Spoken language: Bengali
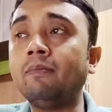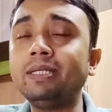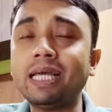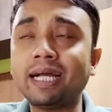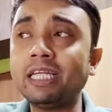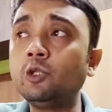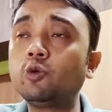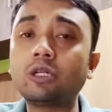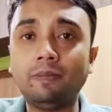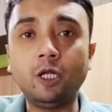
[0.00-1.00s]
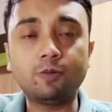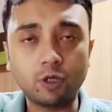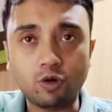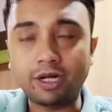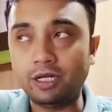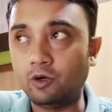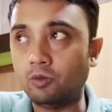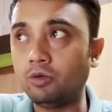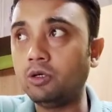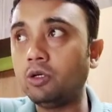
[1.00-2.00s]
আমি এখানে দুটো টেবিলের উপরে কোয়ারি
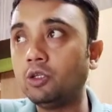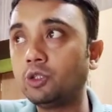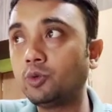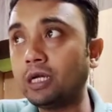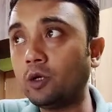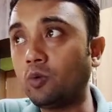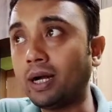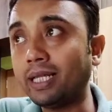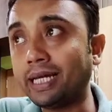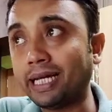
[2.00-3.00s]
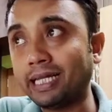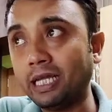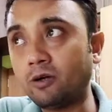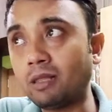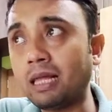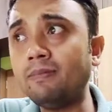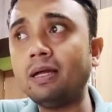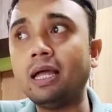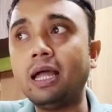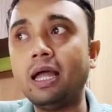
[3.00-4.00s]
করব স্টুডেন্ট ওয়ানটাকে ক্লিক করলাম
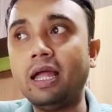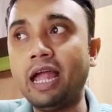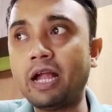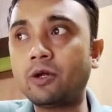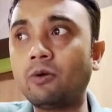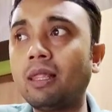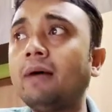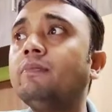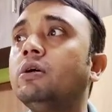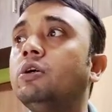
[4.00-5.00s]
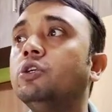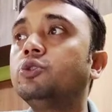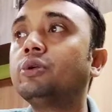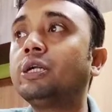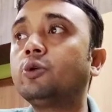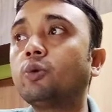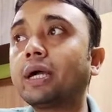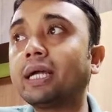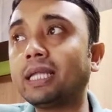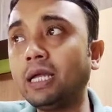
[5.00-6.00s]
অ্যাড করলাম স্টুডেন্ট
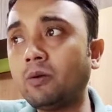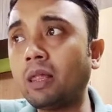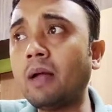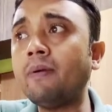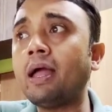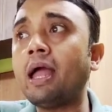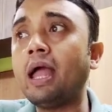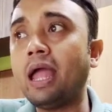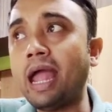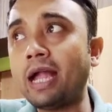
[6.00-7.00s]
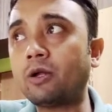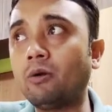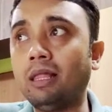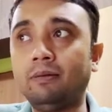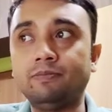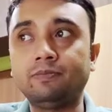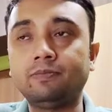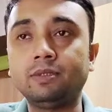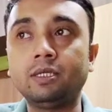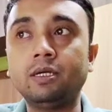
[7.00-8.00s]
টুটাকে ক্লিক করলাম অ্যাড করলাম
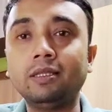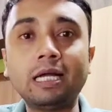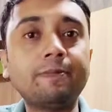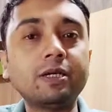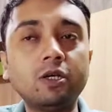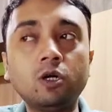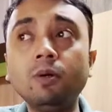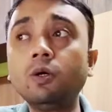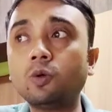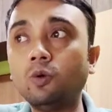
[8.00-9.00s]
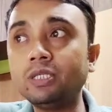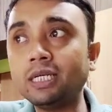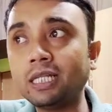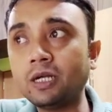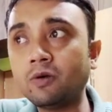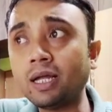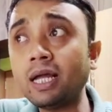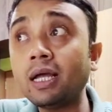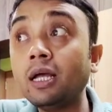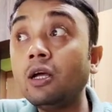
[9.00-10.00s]
তারপরে কি করবো ক্লোজে ক্লিক করে
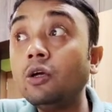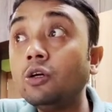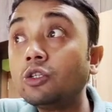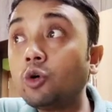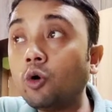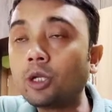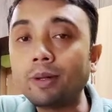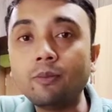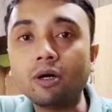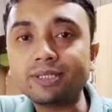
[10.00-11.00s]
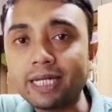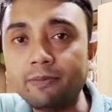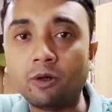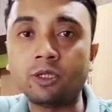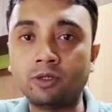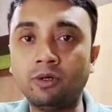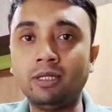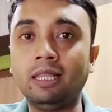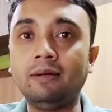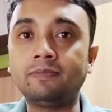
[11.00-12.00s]
শো টেবিল বক্সটাকে বন্ধ করে
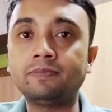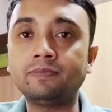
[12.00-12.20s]
দিলাম